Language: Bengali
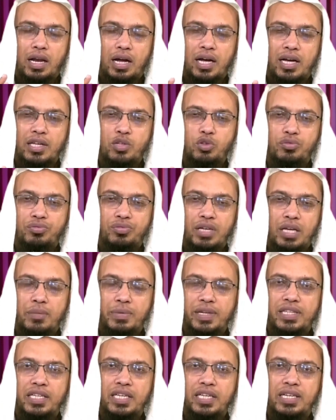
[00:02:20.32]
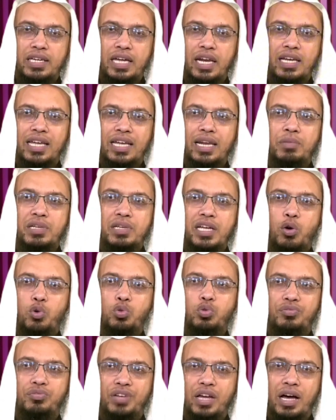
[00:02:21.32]
আল্লাহ ইদুফি হেবাতিহি কালকাল
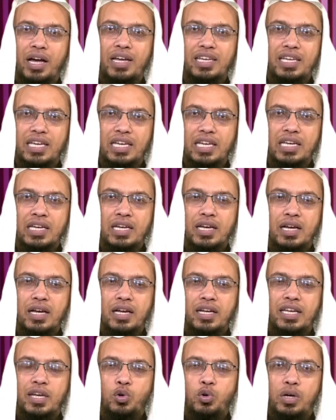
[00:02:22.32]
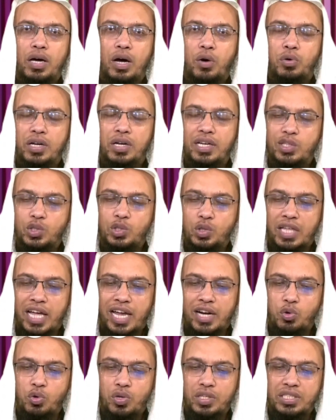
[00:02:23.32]
বেউদুফি কাই ইহি কেউ কাউকে কিছু
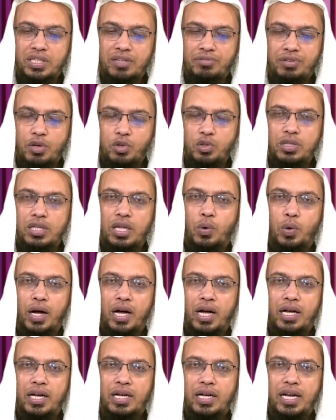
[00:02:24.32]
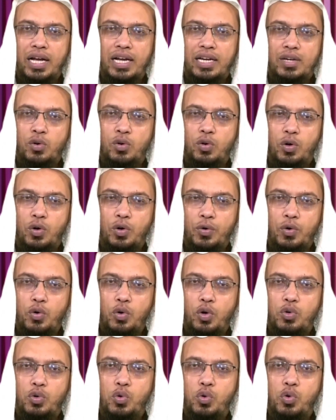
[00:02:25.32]
দান করে সেটা ফেরত নেওয়া এটা হলো
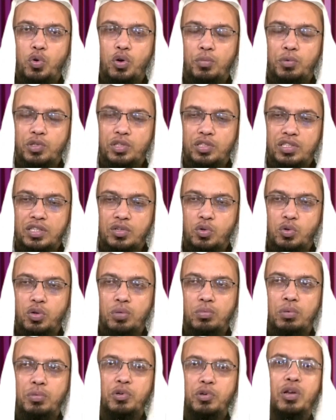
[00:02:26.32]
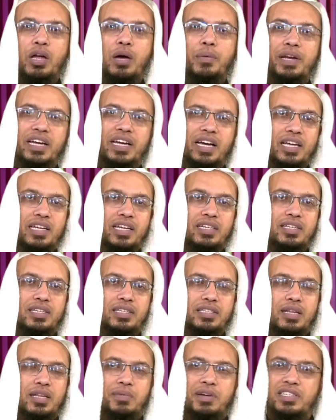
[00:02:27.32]
ওই কুকুরের মধ্যে যে কুকুর বমি করে আবার খায়
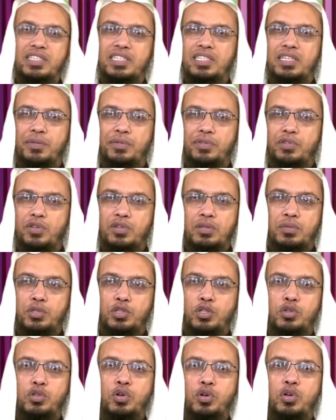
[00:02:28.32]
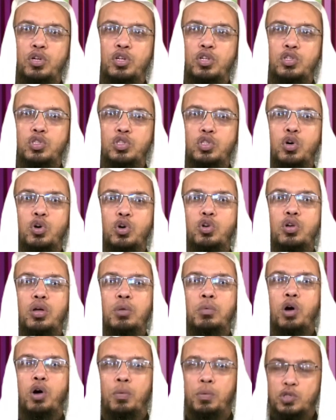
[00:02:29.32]
তার মানে জিনিসটা আপনি ইসলাম অত্যন্ত
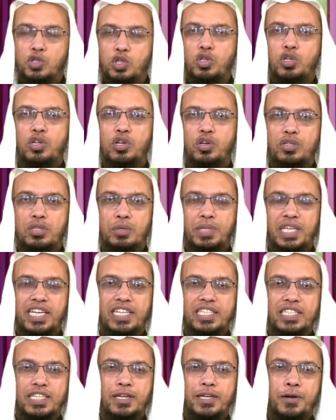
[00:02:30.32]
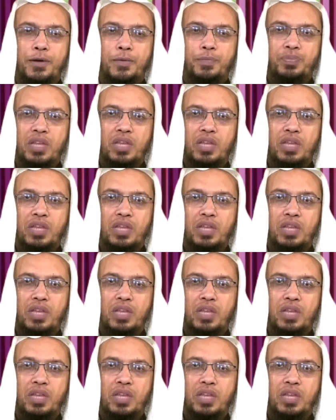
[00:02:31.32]
জঘন্য এবং অপছন্দনীয় হিসেবে দেখেছেন